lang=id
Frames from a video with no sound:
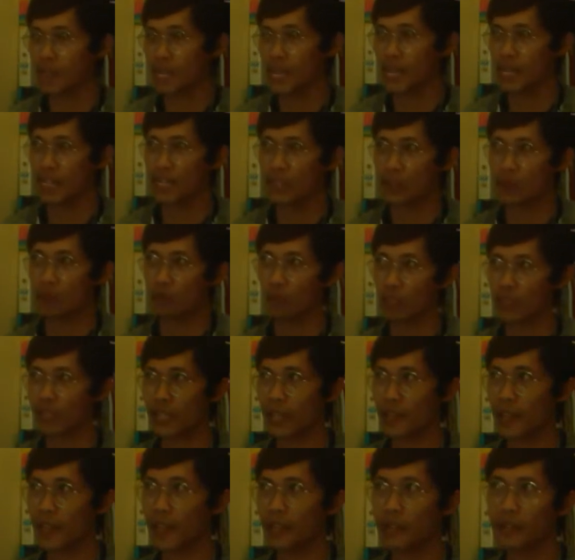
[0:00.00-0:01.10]
sembilan
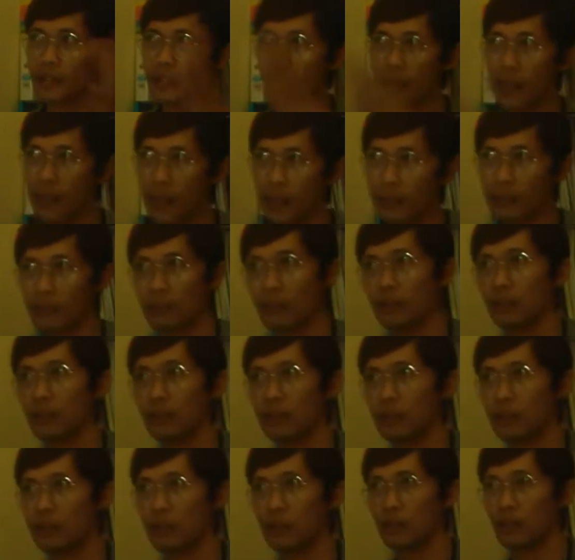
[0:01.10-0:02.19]
kesultanan dan
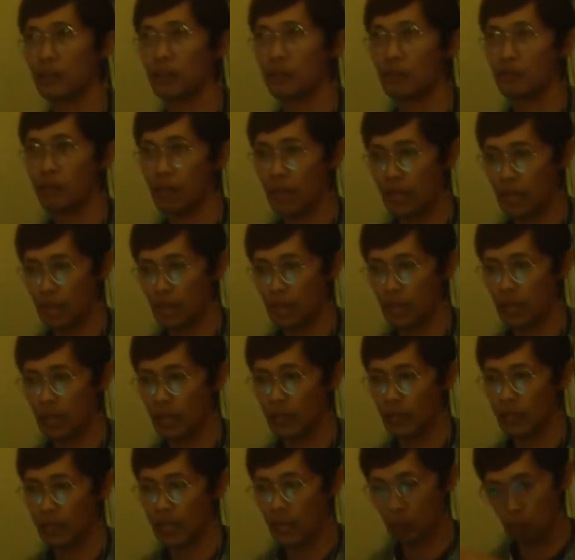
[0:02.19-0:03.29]
eh, dua
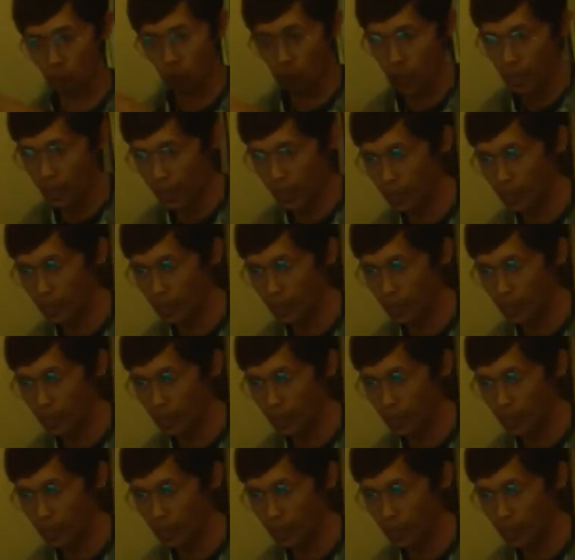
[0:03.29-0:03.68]
satu